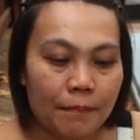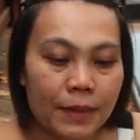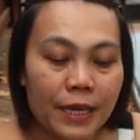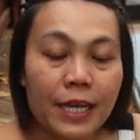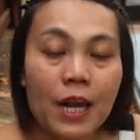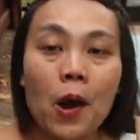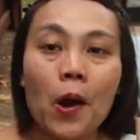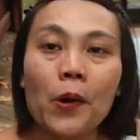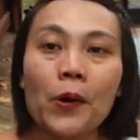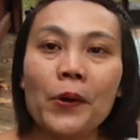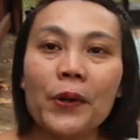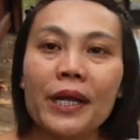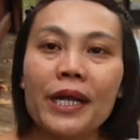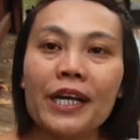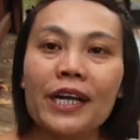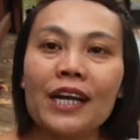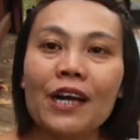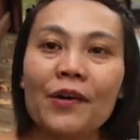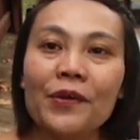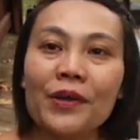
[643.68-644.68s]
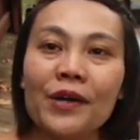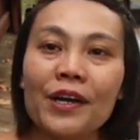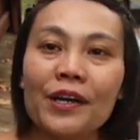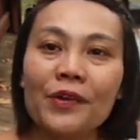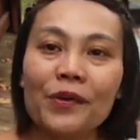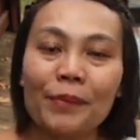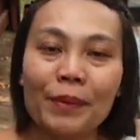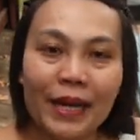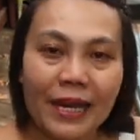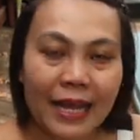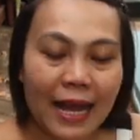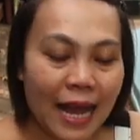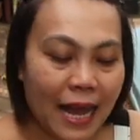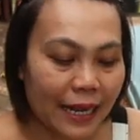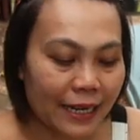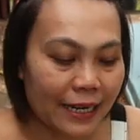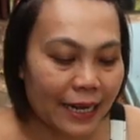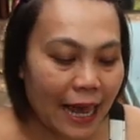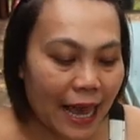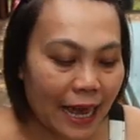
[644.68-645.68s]
มีน้องคนหนึ่งเขาเคยอยู่อเมริกา
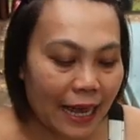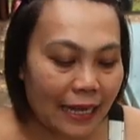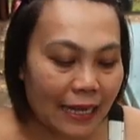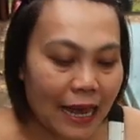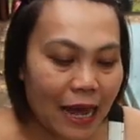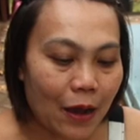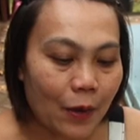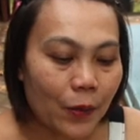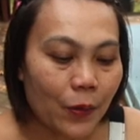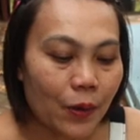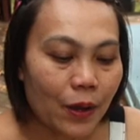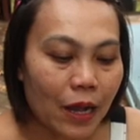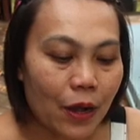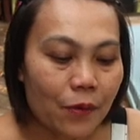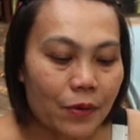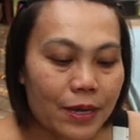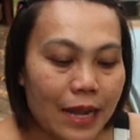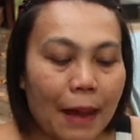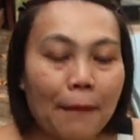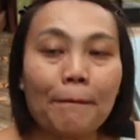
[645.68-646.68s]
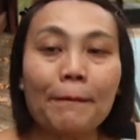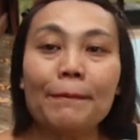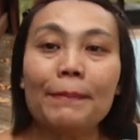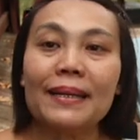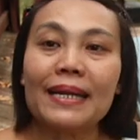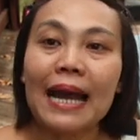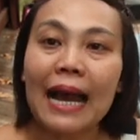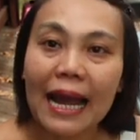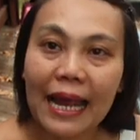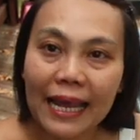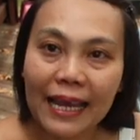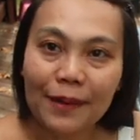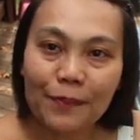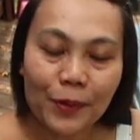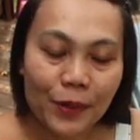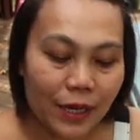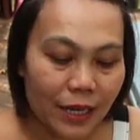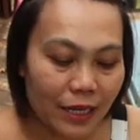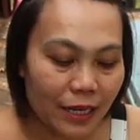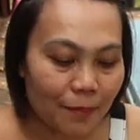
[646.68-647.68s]
นี่แหละ แล้วเขากลับไปไทย
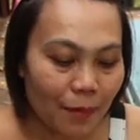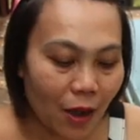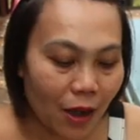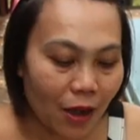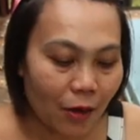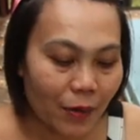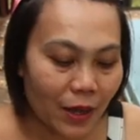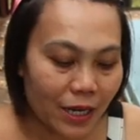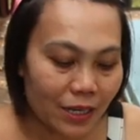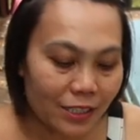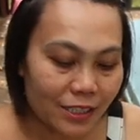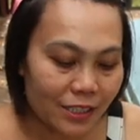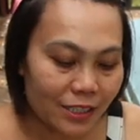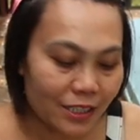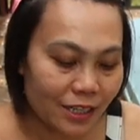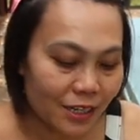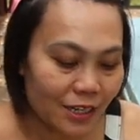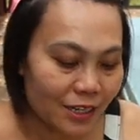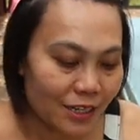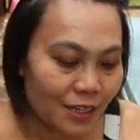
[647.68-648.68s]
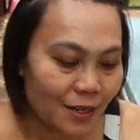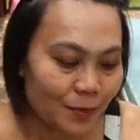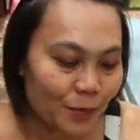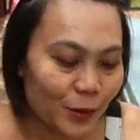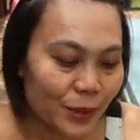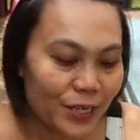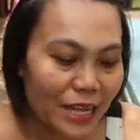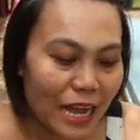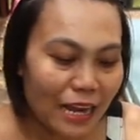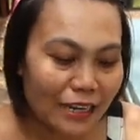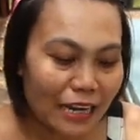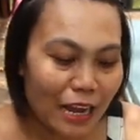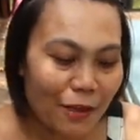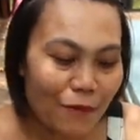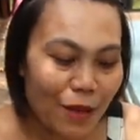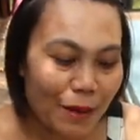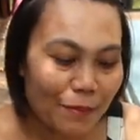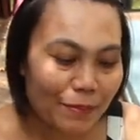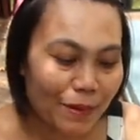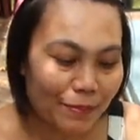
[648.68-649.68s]
โบ๊ก็เลยบอกเขาว่า เออโบอยากได้
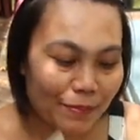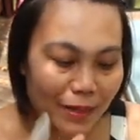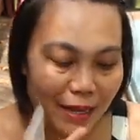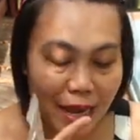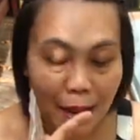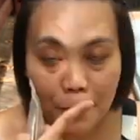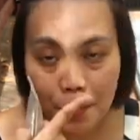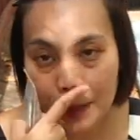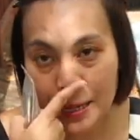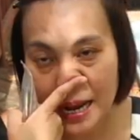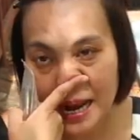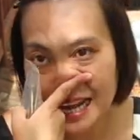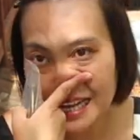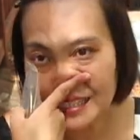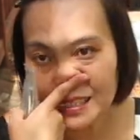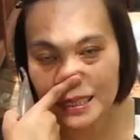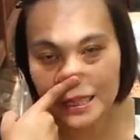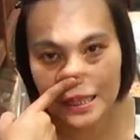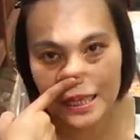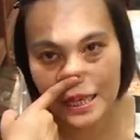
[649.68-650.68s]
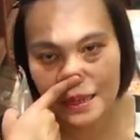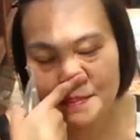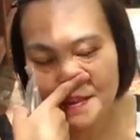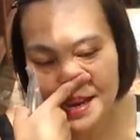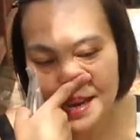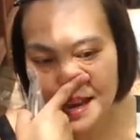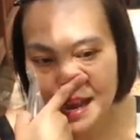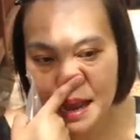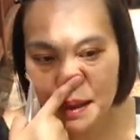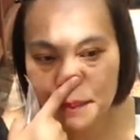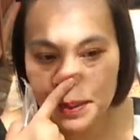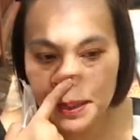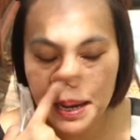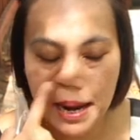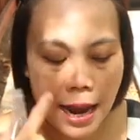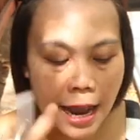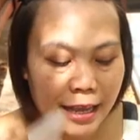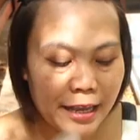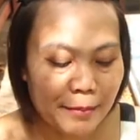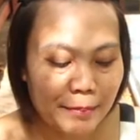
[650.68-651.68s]
แว่นแบบนี้โบหาซื้อที่อเมริกาไม่
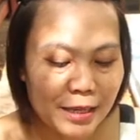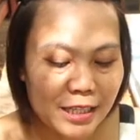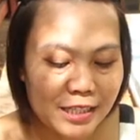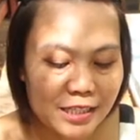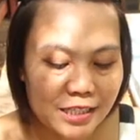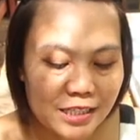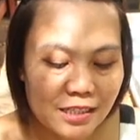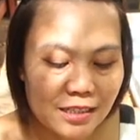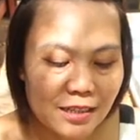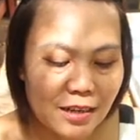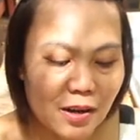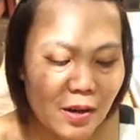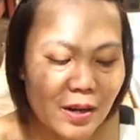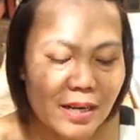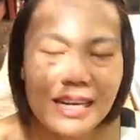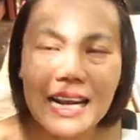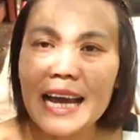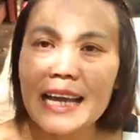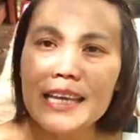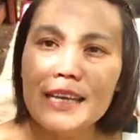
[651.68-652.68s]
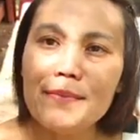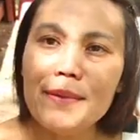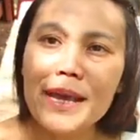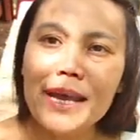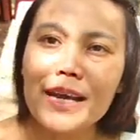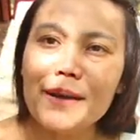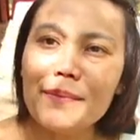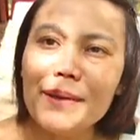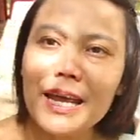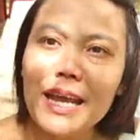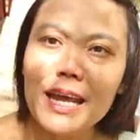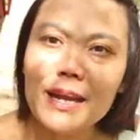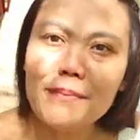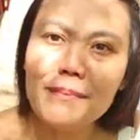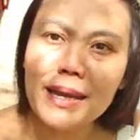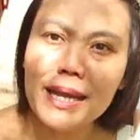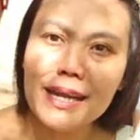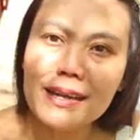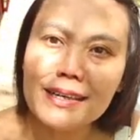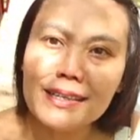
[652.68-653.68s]
ได้ ยังไม่เจอออนไลน์อีเบก็ไม่เห็น
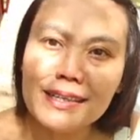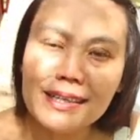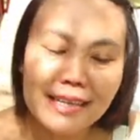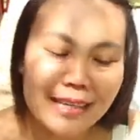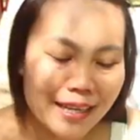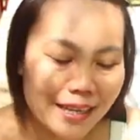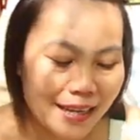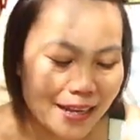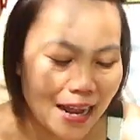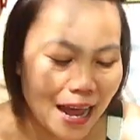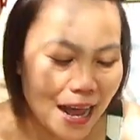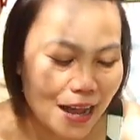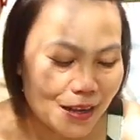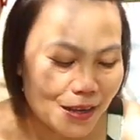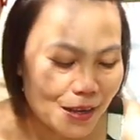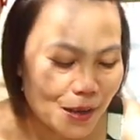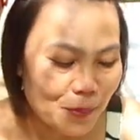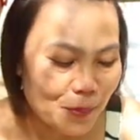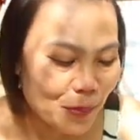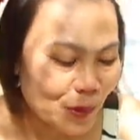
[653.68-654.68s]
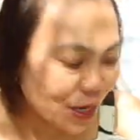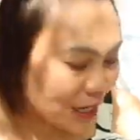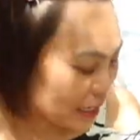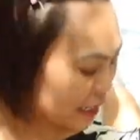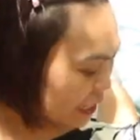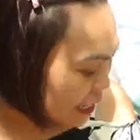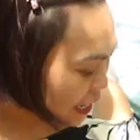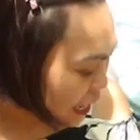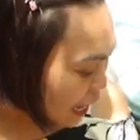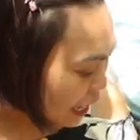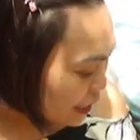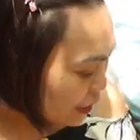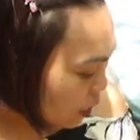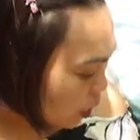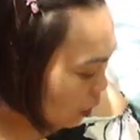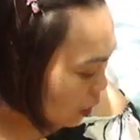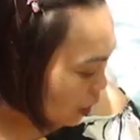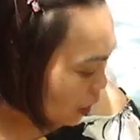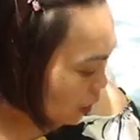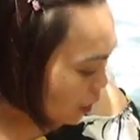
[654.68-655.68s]
มีเลยอย่างนี้นะโบก็เลยให้น้
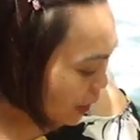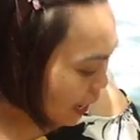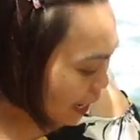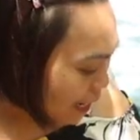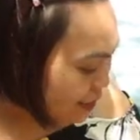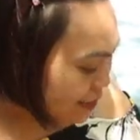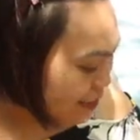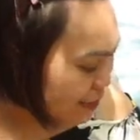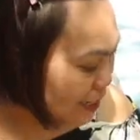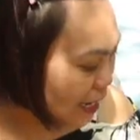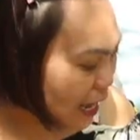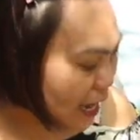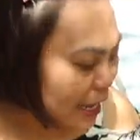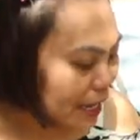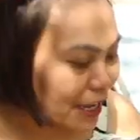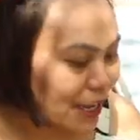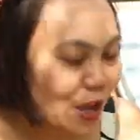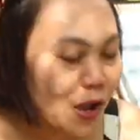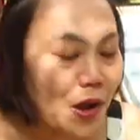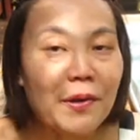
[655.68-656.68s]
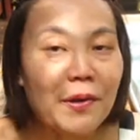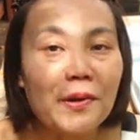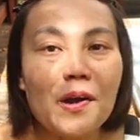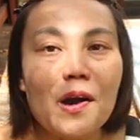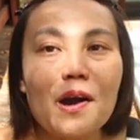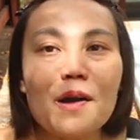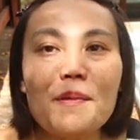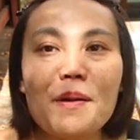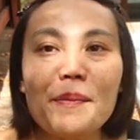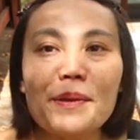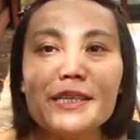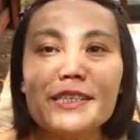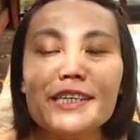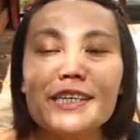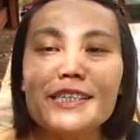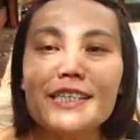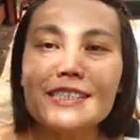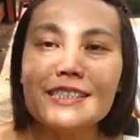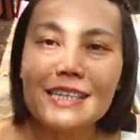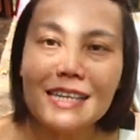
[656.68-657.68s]
องเขาหาซื้อให้น้องเขาไปเจ
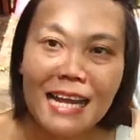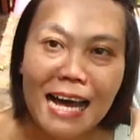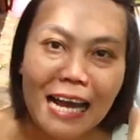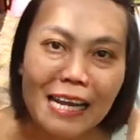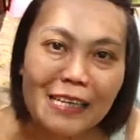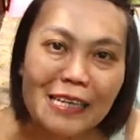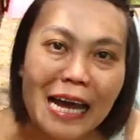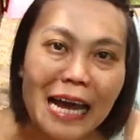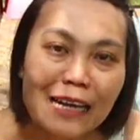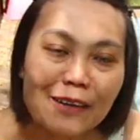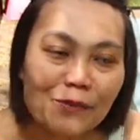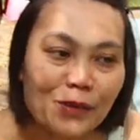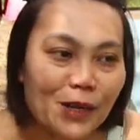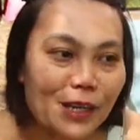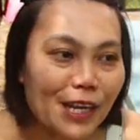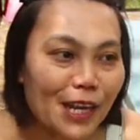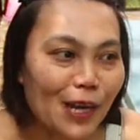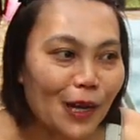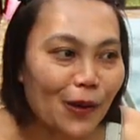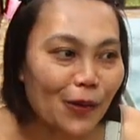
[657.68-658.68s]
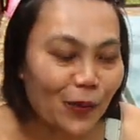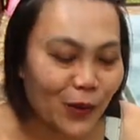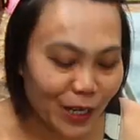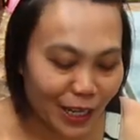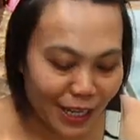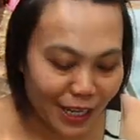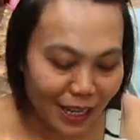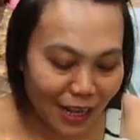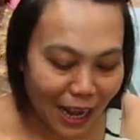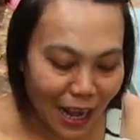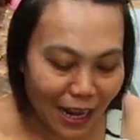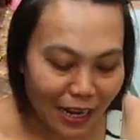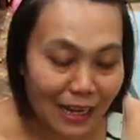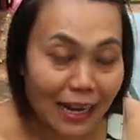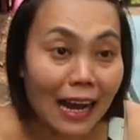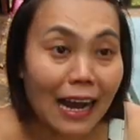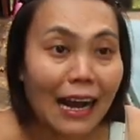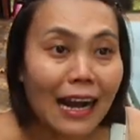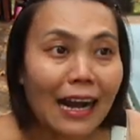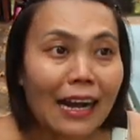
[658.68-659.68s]
อที่ตลาดนัดพอดีเลยยอัน
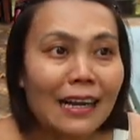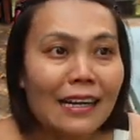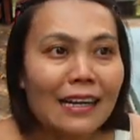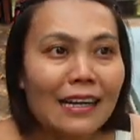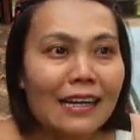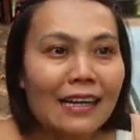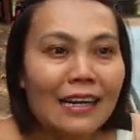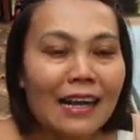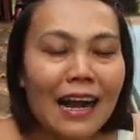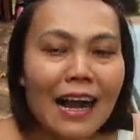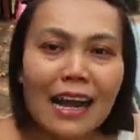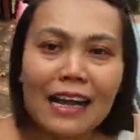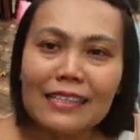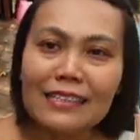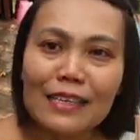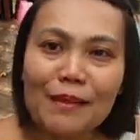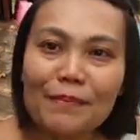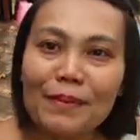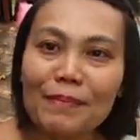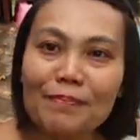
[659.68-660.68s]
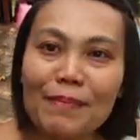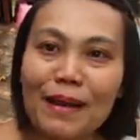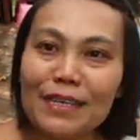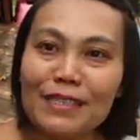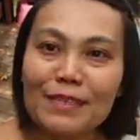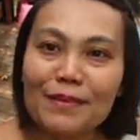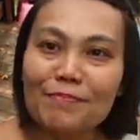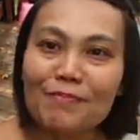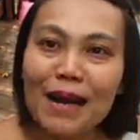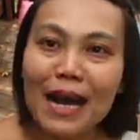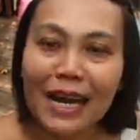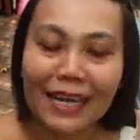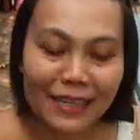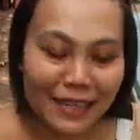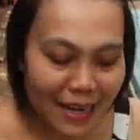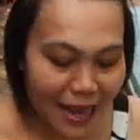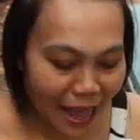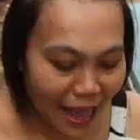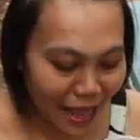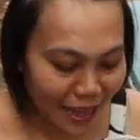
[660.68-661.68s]
ละ50หรือ80บาท
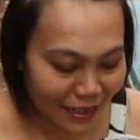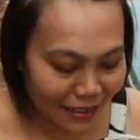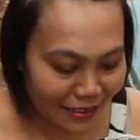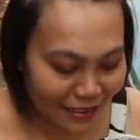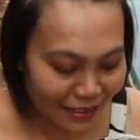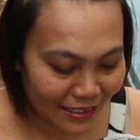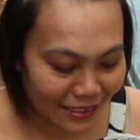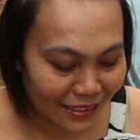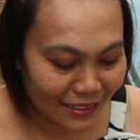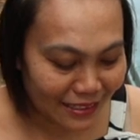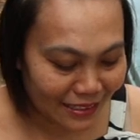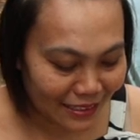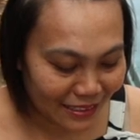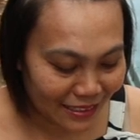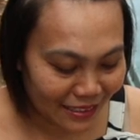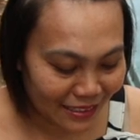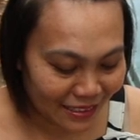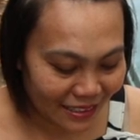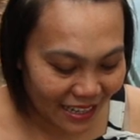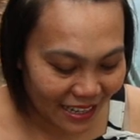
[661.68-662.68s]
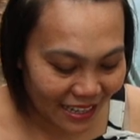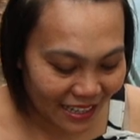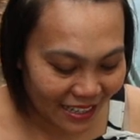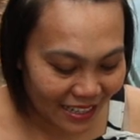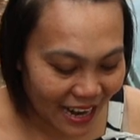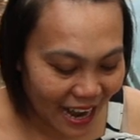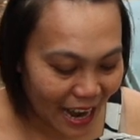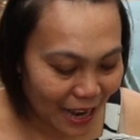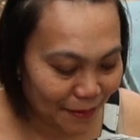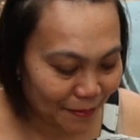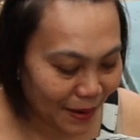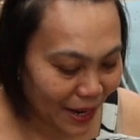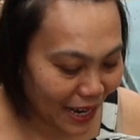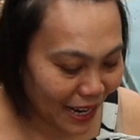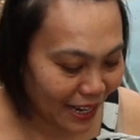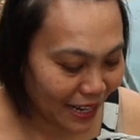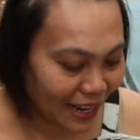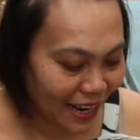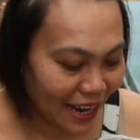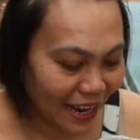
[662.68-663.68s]
นี่แหละเออ ก็เลยได้มา
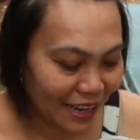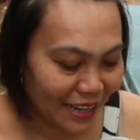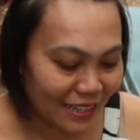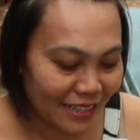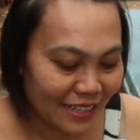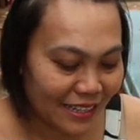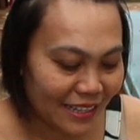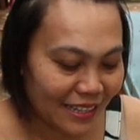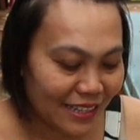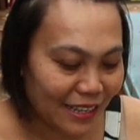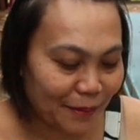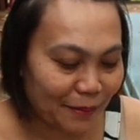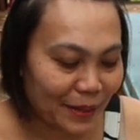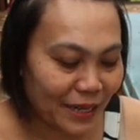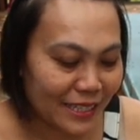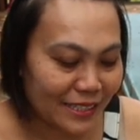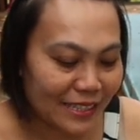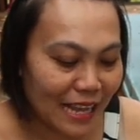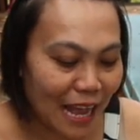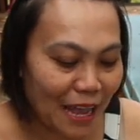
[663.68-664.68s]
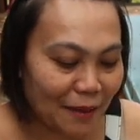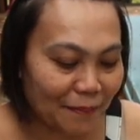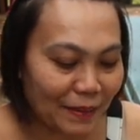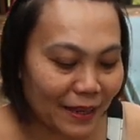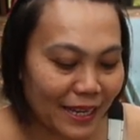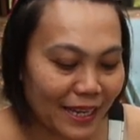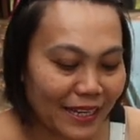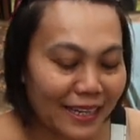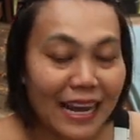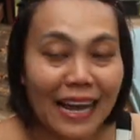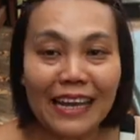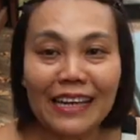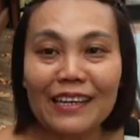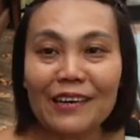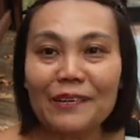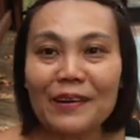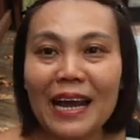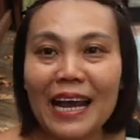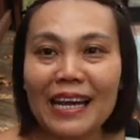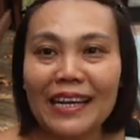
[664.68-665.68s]
นะคะ ยังไม่ได้ใส่ไปไหน
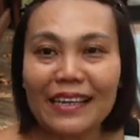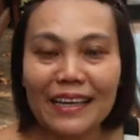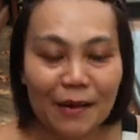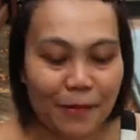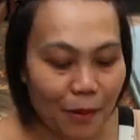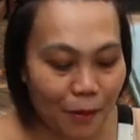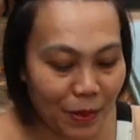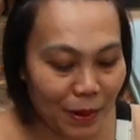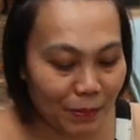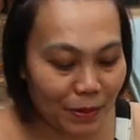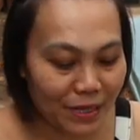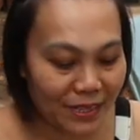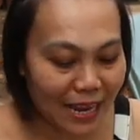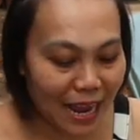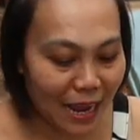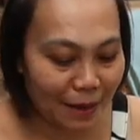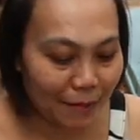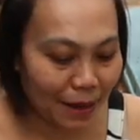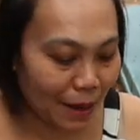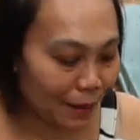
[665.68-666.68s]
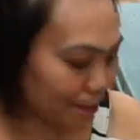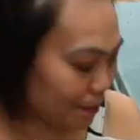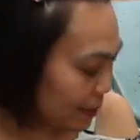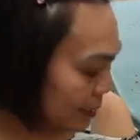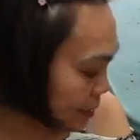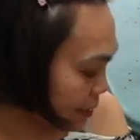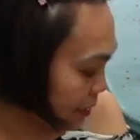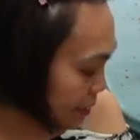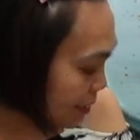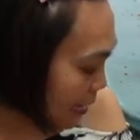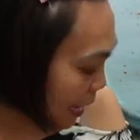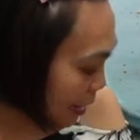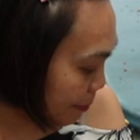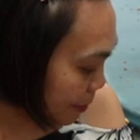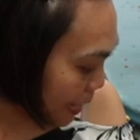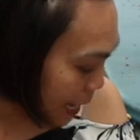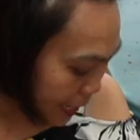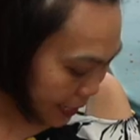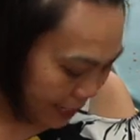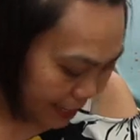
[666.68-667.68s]
เท่าไหร่เลย เพราะว่าเพิ่งได้มา เพิ่งจะใส่ไป
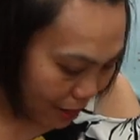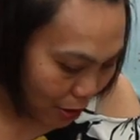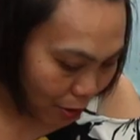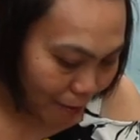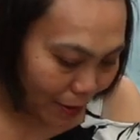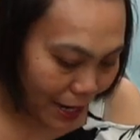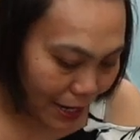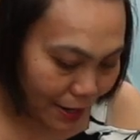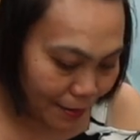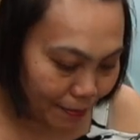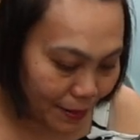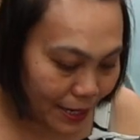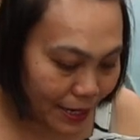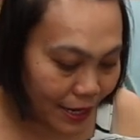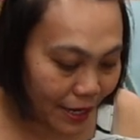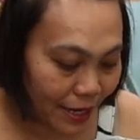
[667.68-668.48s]
อันเดียวมั้งไป